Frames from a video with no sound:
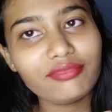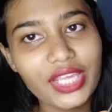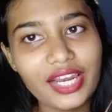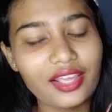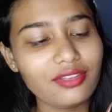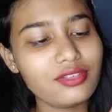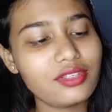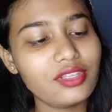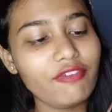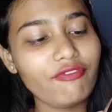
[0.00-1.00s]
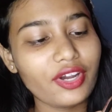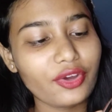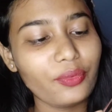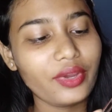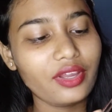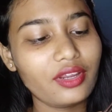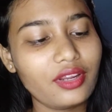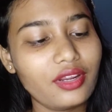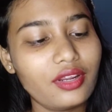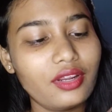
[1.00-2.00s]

ये लेंस ये फटा हुआ है